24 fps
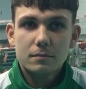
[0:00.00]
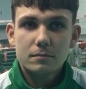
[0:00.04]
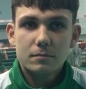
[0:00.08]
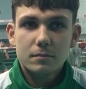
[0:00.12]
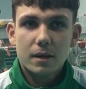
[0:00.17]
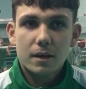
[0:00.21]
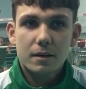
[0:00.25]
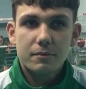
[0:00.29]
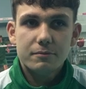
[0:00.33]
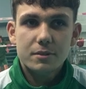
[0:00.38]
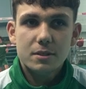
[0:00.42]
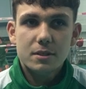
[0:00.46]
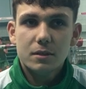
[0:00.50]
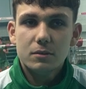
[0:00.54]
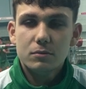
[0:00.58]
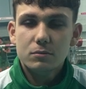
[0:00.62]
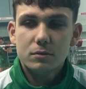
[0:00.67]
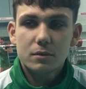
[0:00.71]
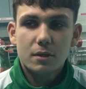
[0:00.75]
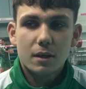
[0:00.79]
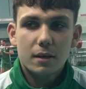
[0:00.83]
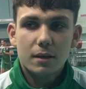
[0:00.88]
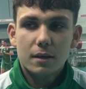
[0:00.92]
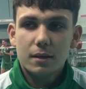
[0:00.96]
jak widzę
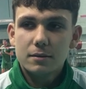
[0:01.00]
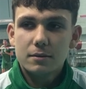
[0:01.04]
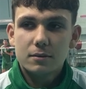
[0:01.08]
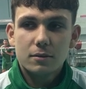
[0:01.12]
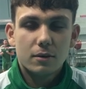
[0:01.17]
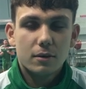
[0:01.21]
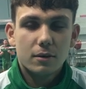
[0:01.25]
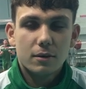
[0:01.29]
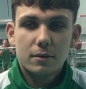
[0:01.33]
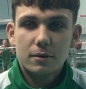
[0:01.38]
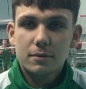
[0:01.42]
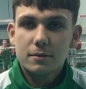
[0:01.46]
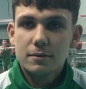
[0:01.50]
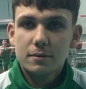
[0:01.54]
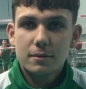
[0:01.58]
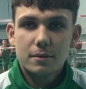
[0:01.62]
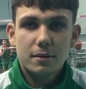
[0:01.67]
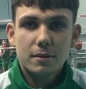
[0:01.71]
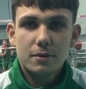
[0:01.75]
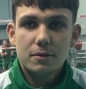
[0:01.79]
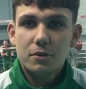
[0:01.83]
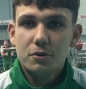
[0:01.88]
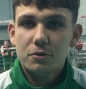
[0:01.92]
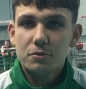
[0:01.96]
Nutelle, to
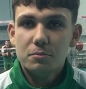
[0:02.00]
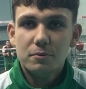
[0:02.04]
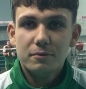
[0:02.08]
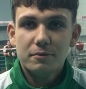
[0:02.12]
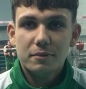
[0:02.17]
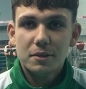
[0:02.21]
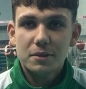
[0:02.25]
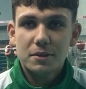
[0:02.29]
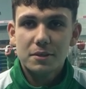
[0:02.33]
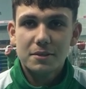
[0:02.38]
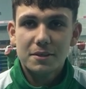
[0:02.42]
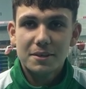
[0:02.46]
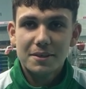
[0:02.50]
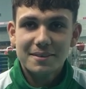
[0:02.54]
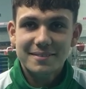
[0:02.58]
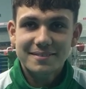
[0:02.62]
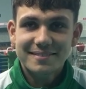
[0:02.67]
nie odmówię nigdy.